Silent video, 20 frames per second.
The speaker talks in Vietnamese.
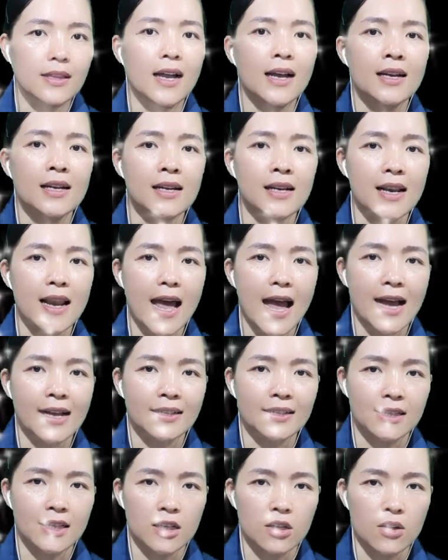Thầy Lang
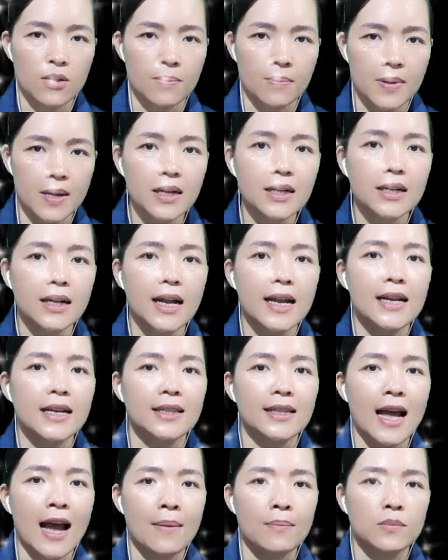chỉ còn biết kê
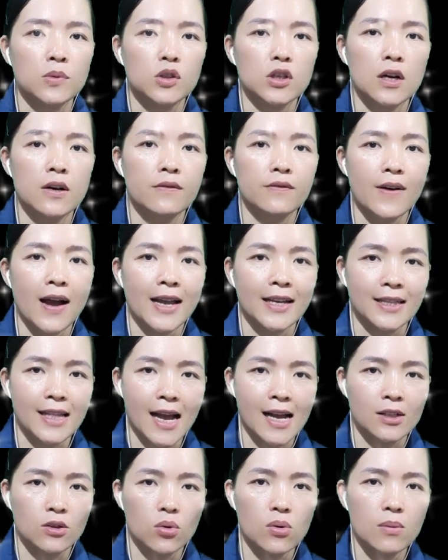tạm cho vài
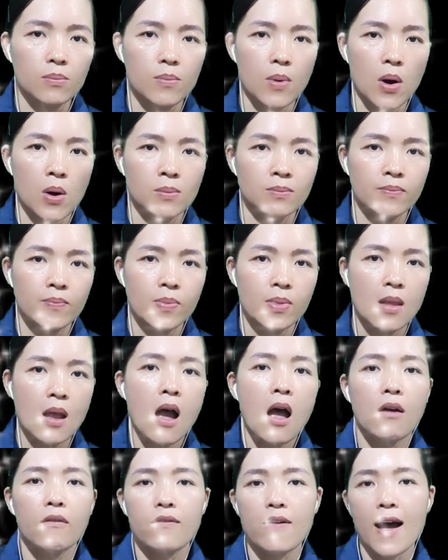thang thuốc bổ.
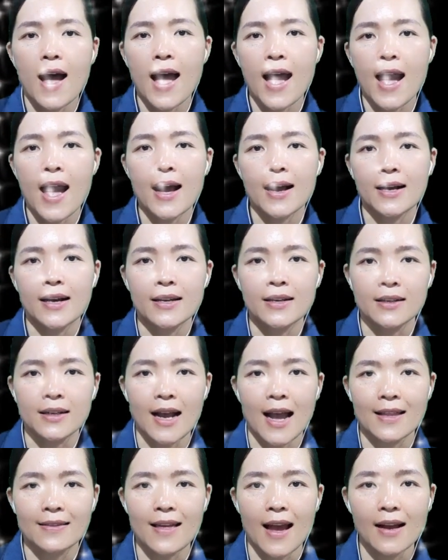Và gần
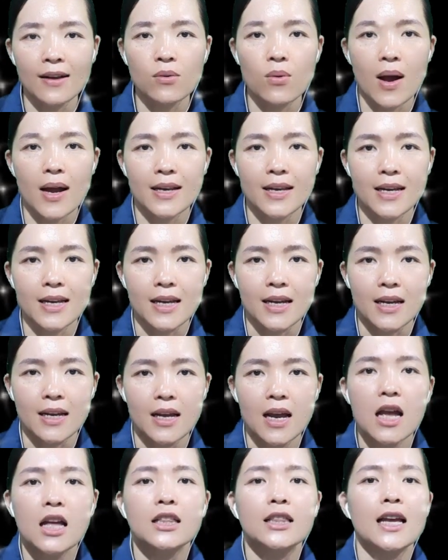cả tháng qua đi,
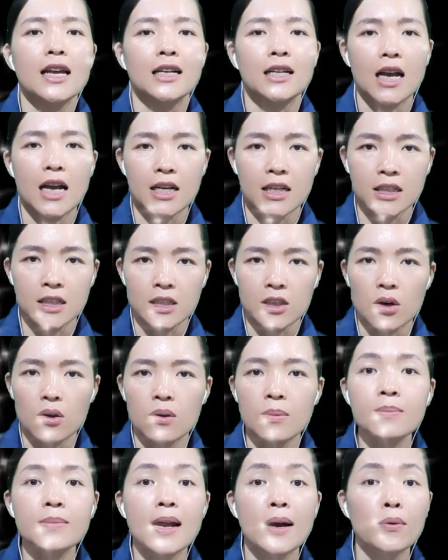tình hình
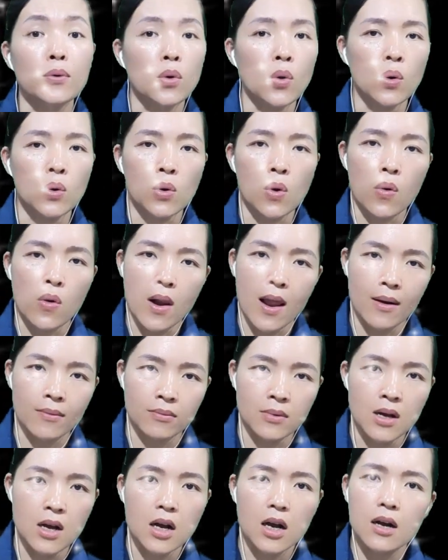ốm đau của cụ Lộc
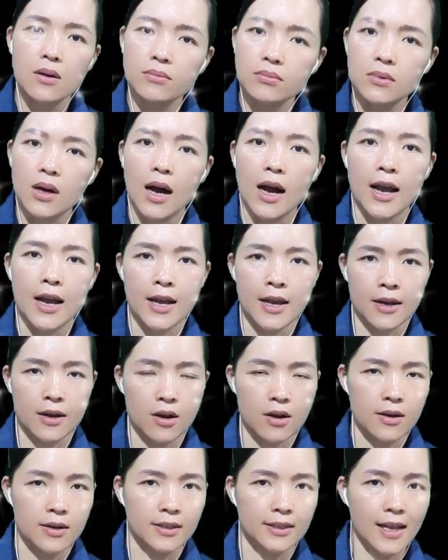không hề
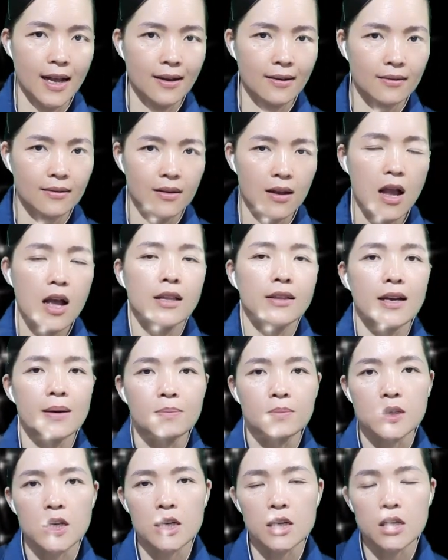khởi sắc,
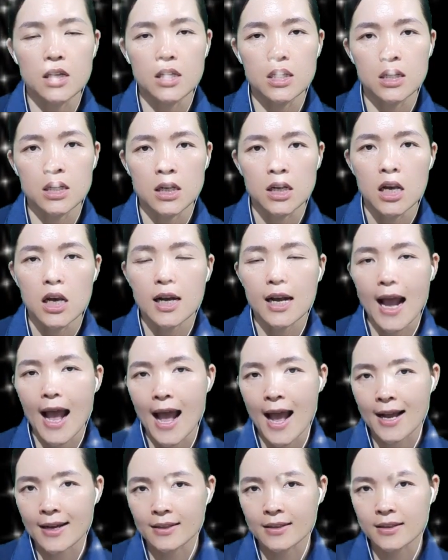thậm chí
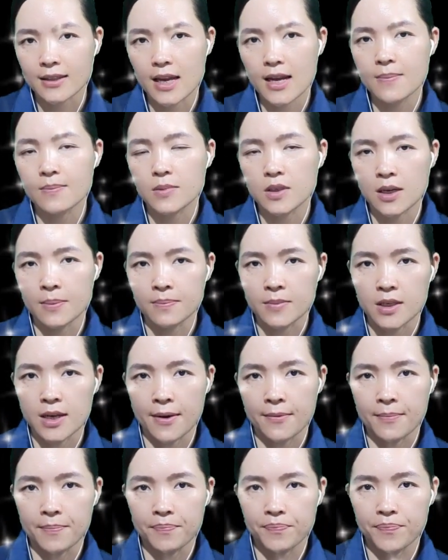càng thêm trầm
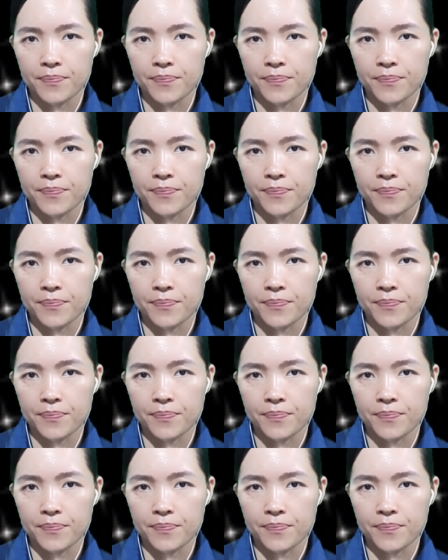trọng.